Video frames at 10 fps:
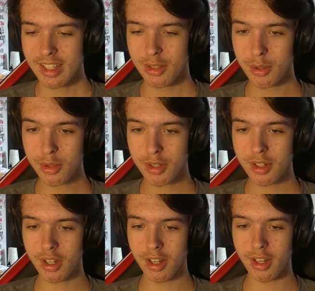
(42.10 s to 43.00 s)
Donc
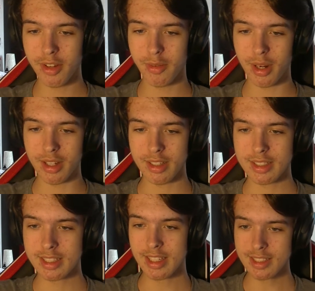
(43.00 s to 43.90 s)
voilà,
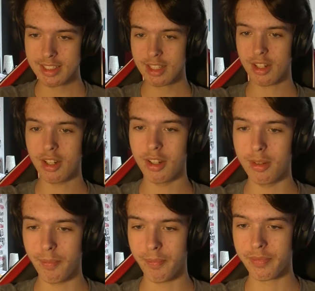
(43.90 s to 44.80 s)
ça c'est...
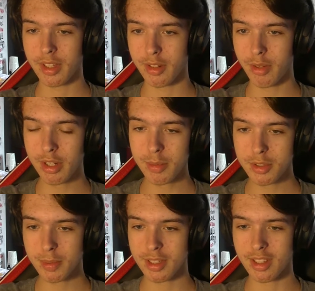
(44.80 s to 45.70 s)
voilà comment se
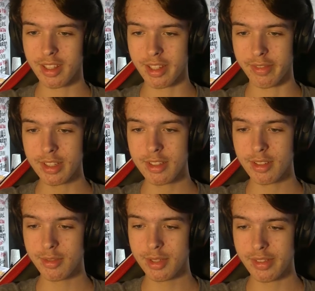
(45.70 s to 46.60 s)
présente l'interface.
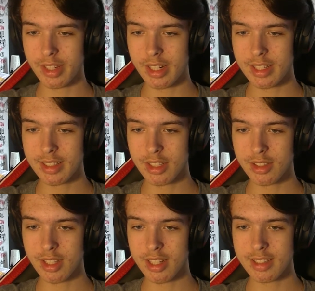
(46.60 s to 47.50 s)
Vous avez les 16,
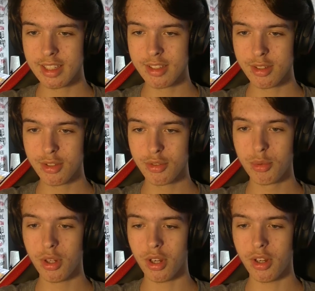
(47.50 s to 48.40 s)
les 16
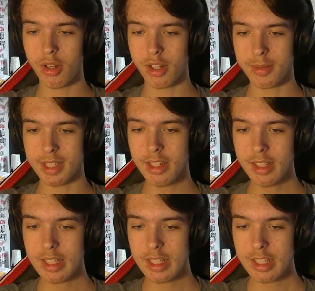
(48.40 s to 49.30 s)
joueurs comme ça.
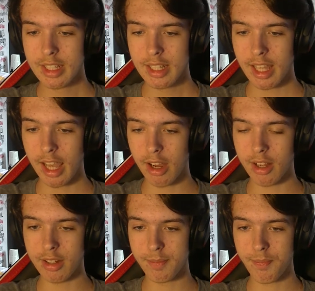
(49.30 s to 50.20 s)
Et
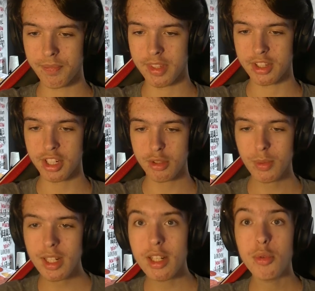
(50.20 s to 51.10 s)
chaque
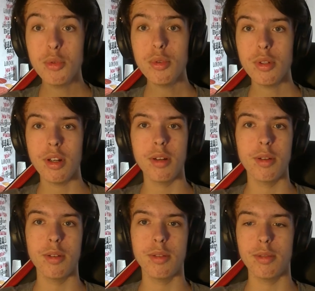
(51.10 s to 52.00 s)
nuit les loups...
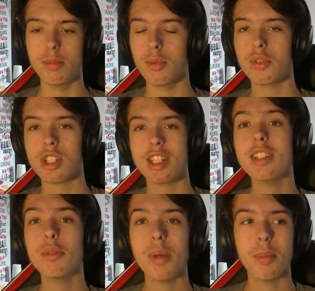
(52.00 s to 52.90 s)
bon je
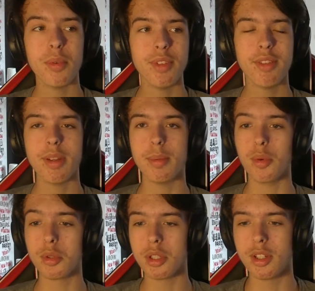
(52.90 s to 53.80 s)
résume un peu vite fait pour
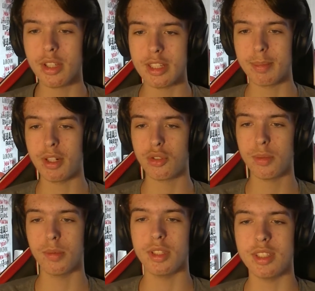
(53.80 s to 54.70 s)
ceux qui connaissent pas le jeu
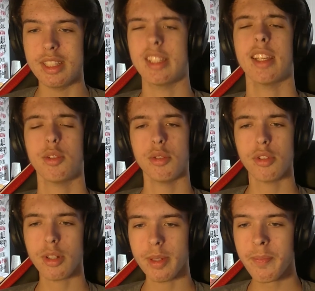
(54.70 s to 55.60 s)
même si c'est très connu
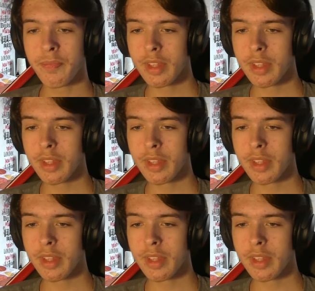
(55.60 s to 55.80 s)
quand même.